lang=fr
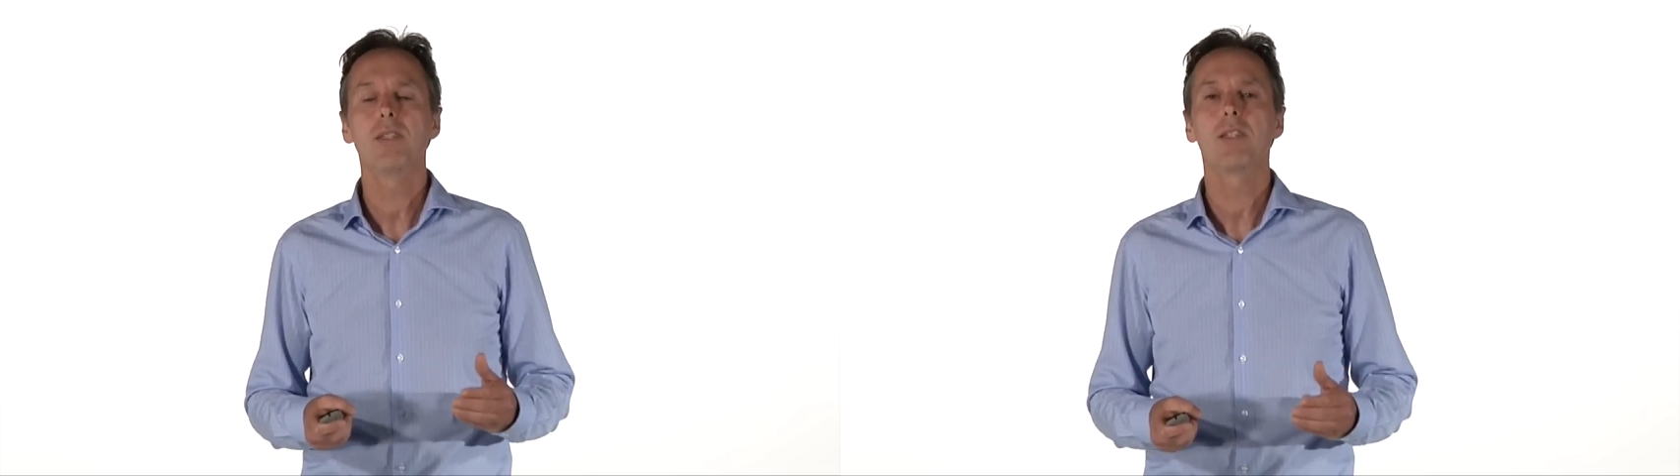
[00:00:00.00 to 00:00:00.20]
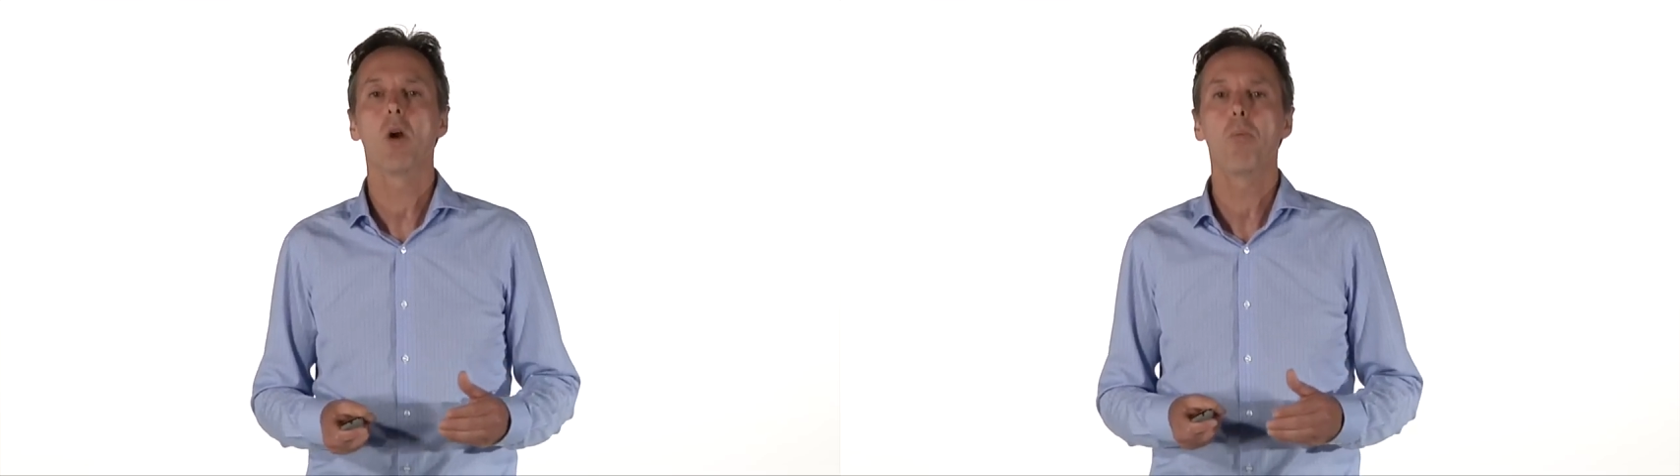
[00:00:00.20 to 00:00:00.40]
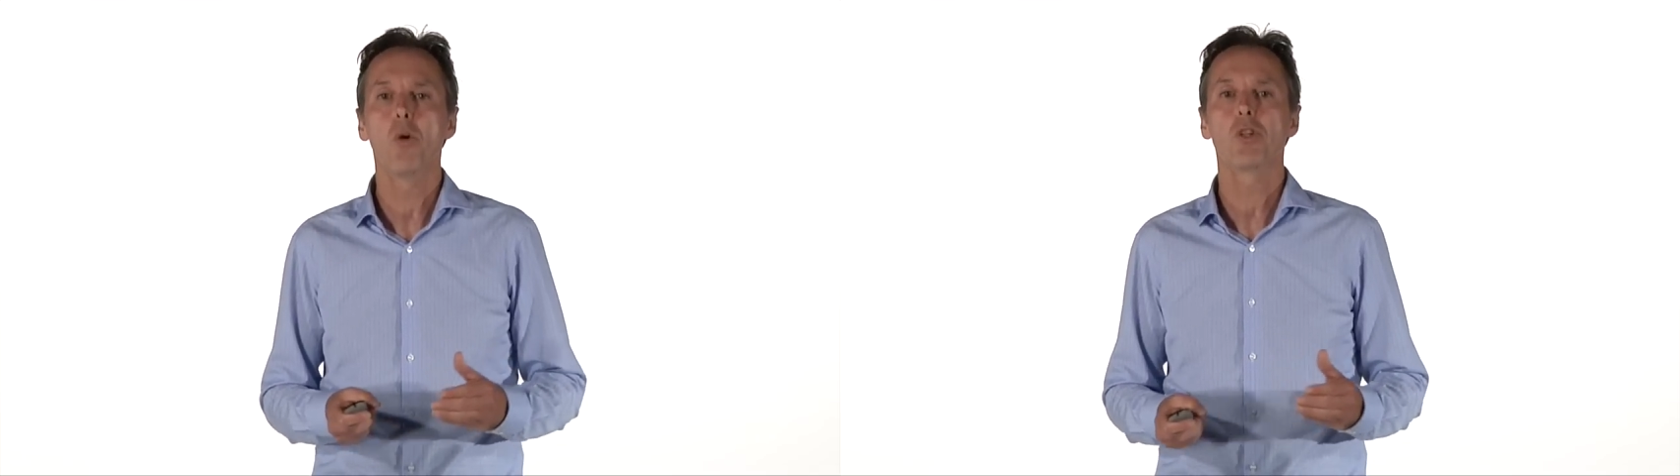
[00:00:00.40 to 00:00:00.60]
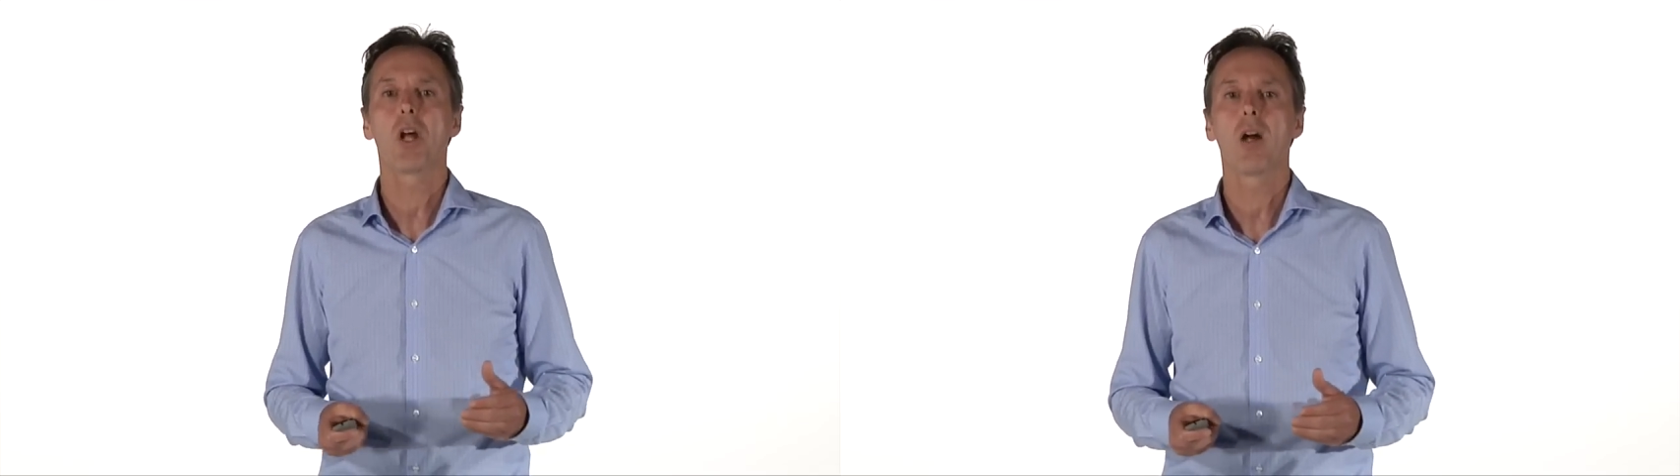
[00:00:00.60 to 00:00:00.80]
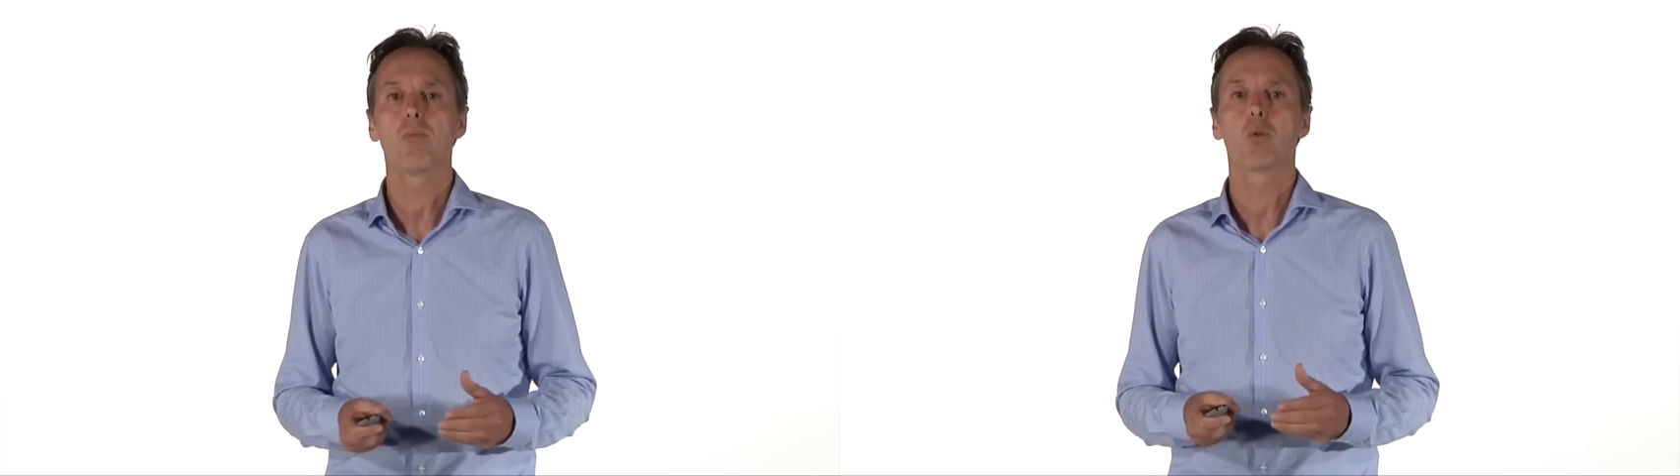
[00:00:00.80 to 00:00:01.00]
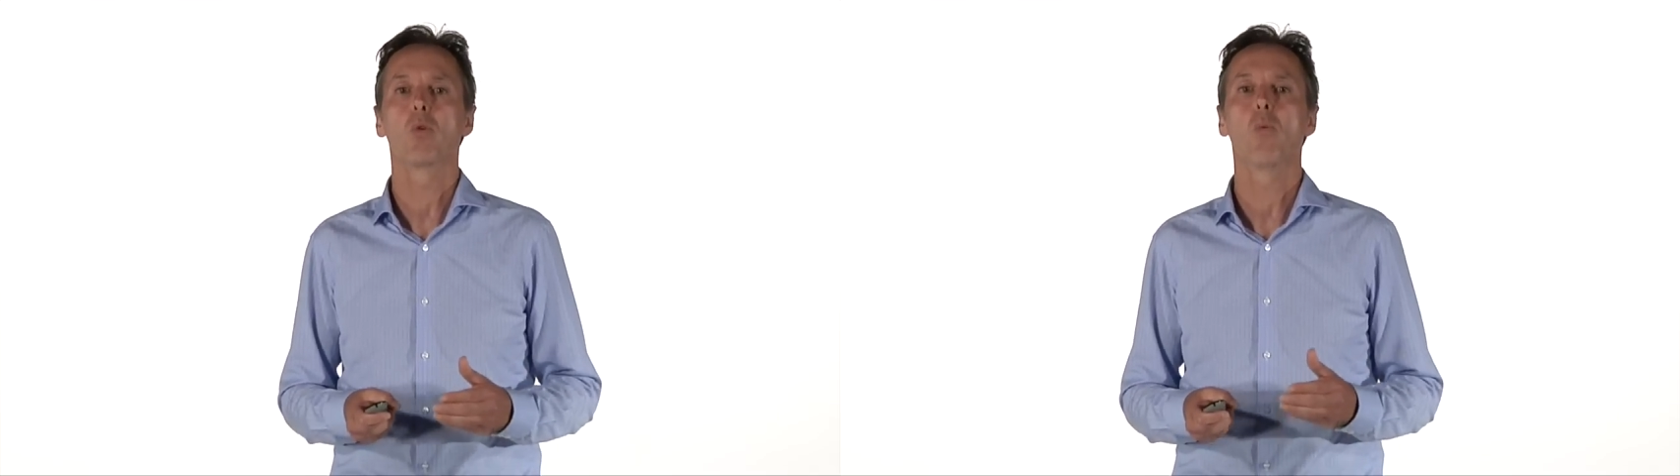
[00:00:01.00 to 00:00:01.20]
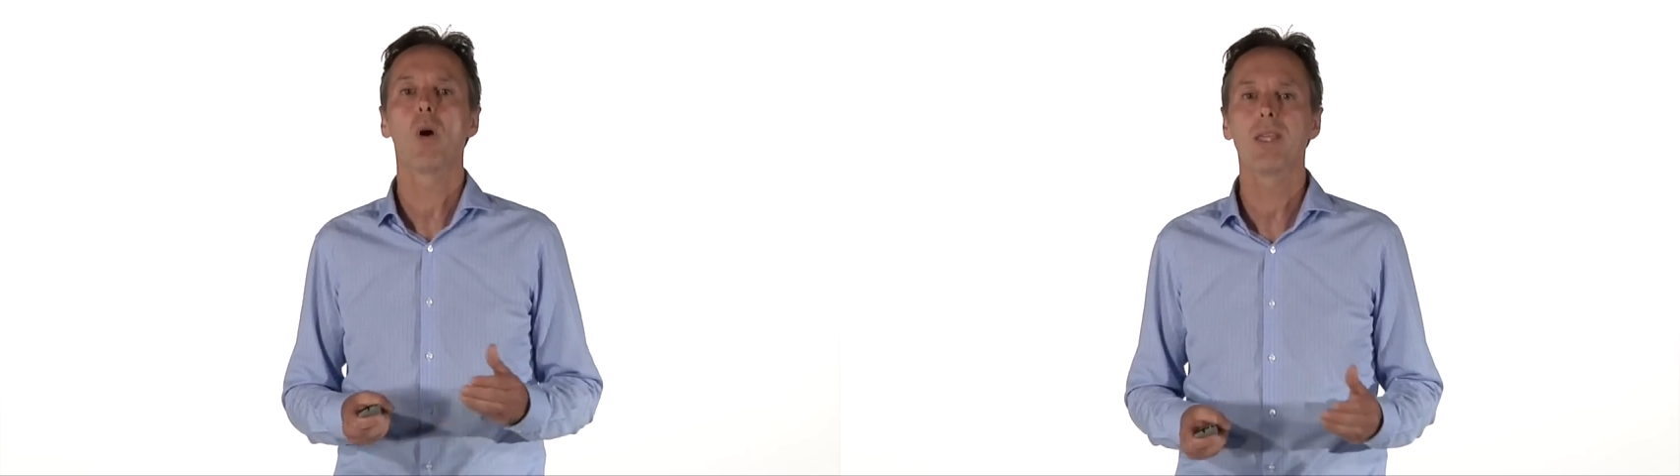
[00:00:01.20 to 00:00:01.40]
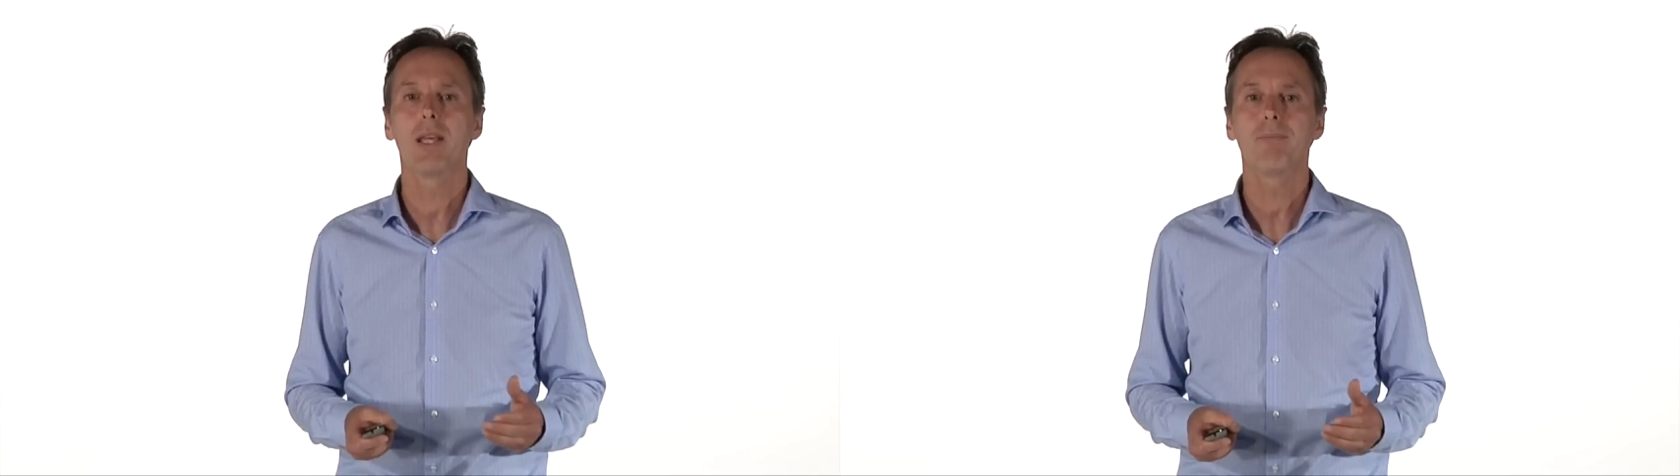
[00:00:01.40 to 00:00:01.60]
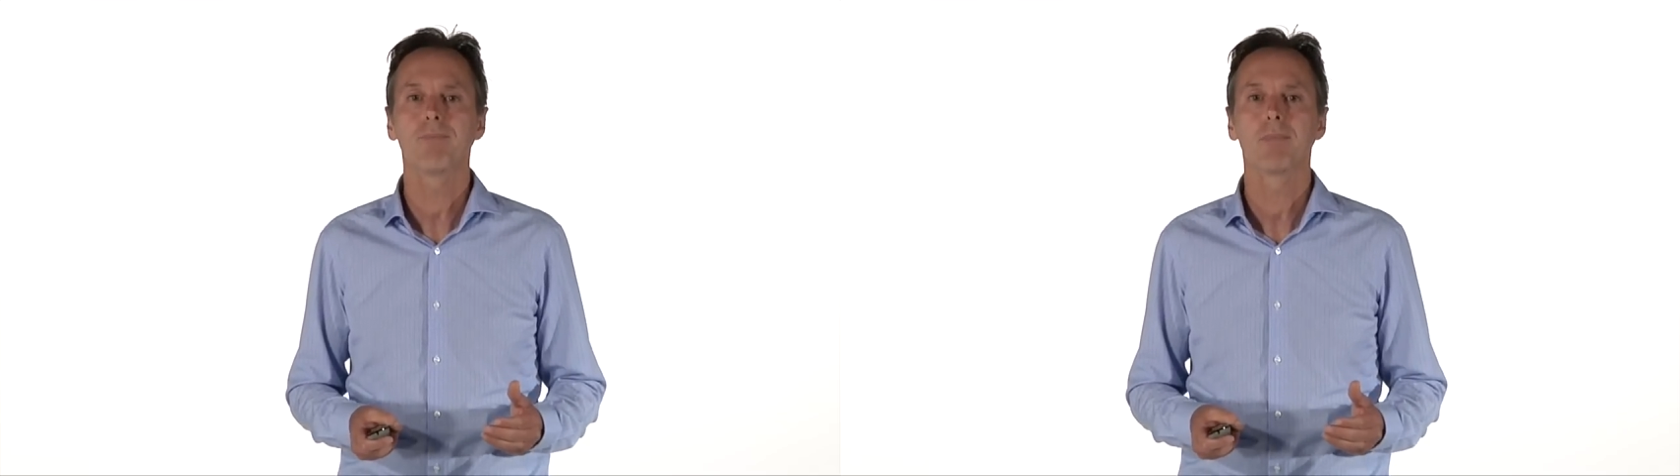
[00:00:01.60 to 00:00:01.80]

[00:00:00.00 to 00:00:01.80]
c'est un peu cher pour nos moyens,